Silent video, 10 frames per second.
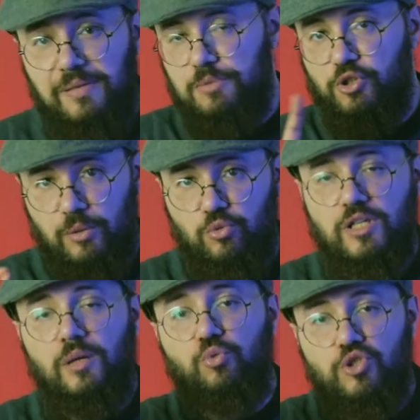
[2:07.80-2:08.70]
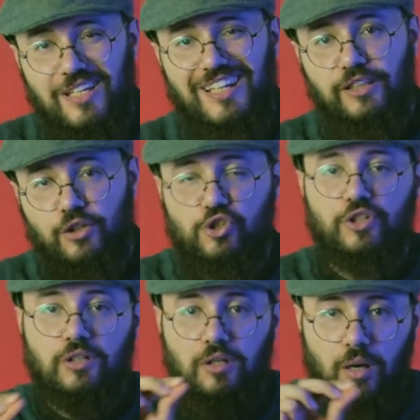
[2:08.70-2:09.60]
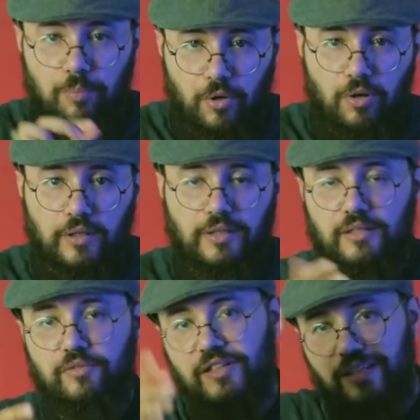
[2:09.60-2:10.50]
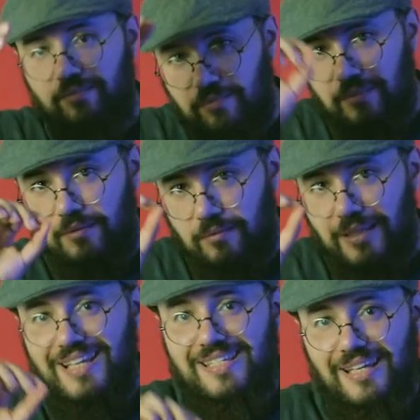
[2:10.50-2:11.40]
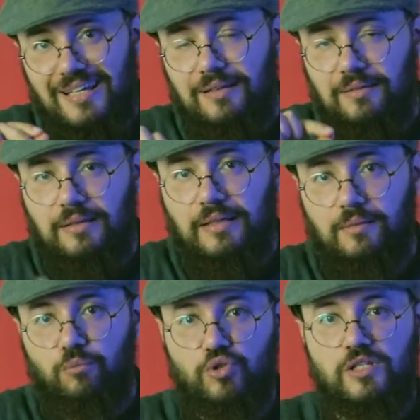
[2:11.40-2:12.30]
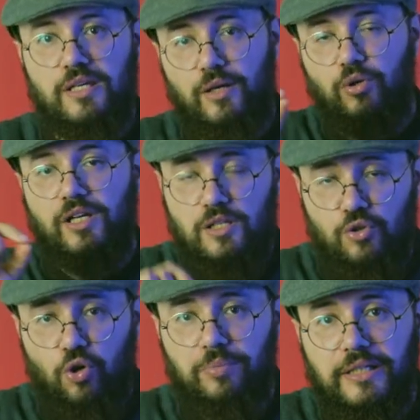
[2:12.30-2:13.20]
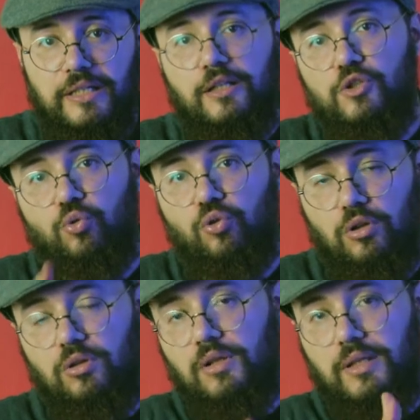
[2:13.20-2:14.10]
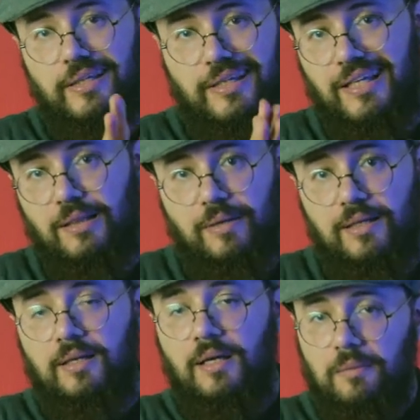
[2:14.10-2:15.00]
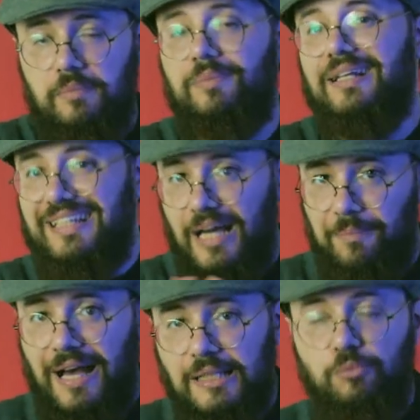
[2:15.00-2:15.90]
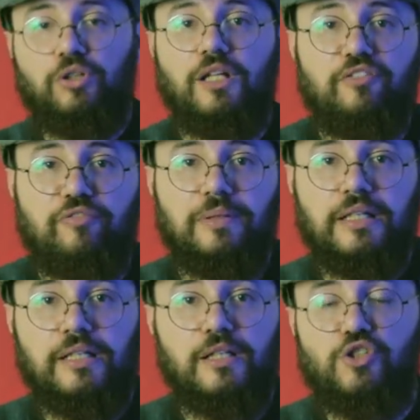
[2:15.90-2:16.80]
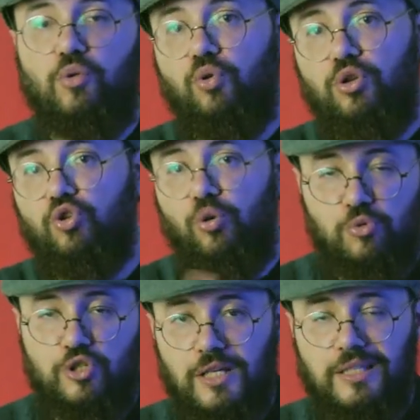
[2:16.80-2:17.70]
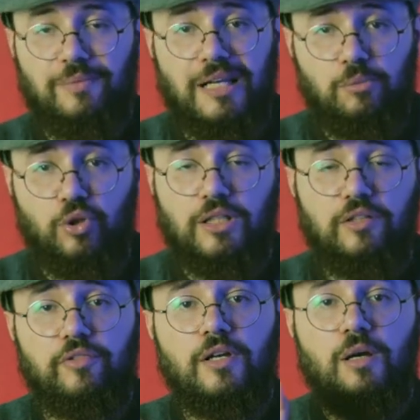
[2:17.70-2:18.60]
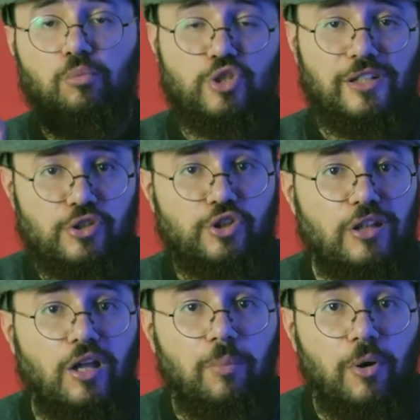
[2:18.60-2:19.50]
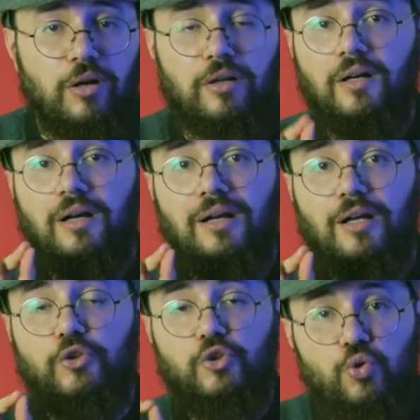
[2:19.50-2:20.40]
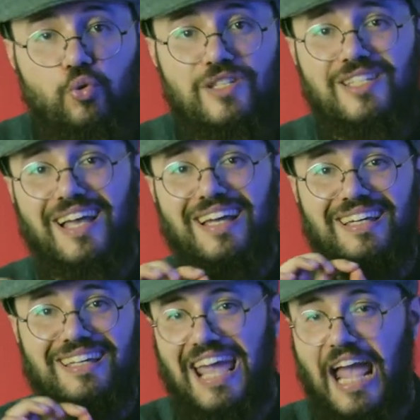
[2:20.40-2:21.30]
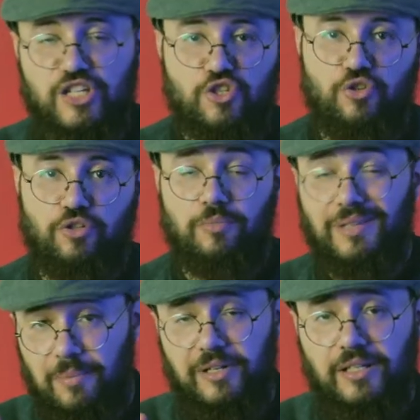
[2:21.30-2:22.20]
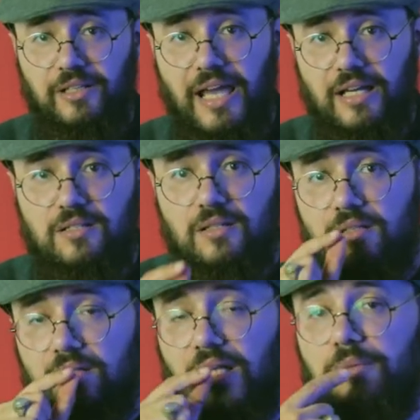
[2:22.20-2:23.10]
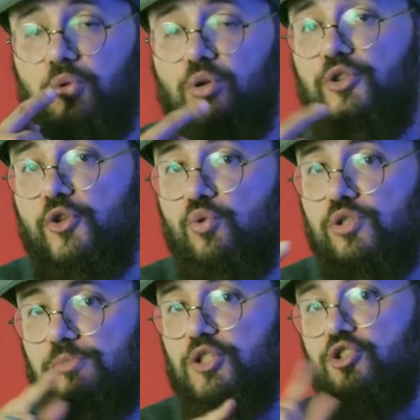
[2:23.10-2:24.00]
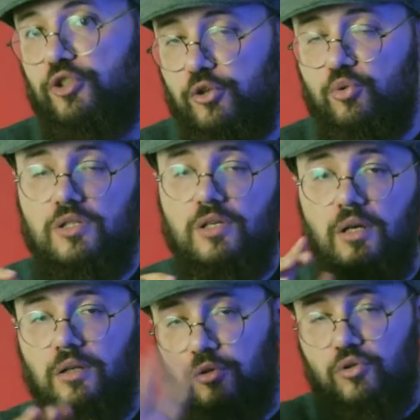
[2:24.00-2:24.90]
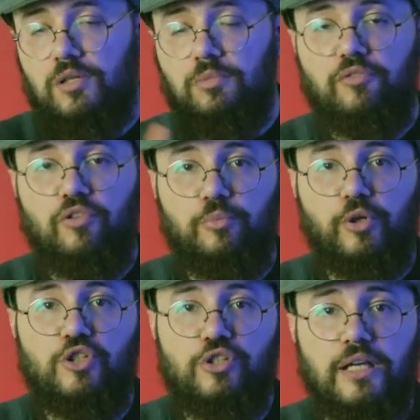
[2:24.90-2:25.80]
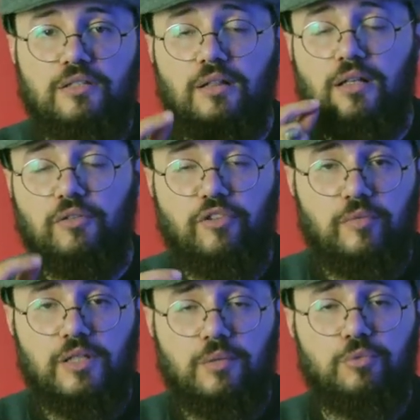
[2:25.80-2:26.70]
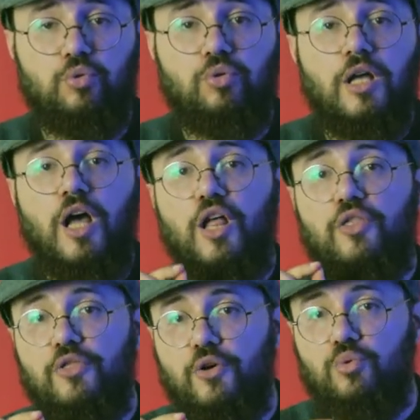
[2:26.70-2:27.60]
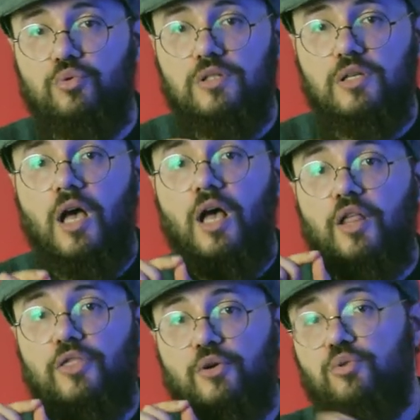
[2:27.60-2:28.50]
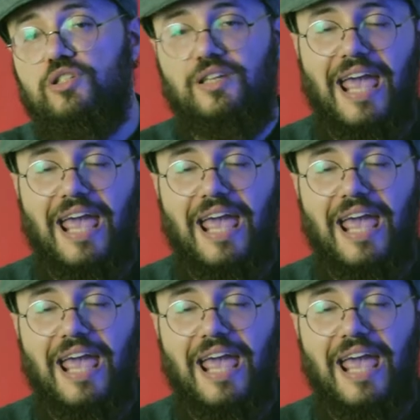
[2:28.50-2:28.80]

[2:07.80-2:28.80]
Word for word: بس مش اي مذيع مذيع نشره الاخبار لان في كذا مذيع وكذا نوع بالانجلش وكل كلمه بيبقى ليها معنى مختلف بالانجلش او كل نوع مذيع ليه معنى مختلف مذيع نشره الاخبار نوز كاستر بالامريكان اكسنت احنا بنقول نوز مش نيوز نيوز يمكن في البريتش اكسنت لكن في الامريكان بنقول نوز نوز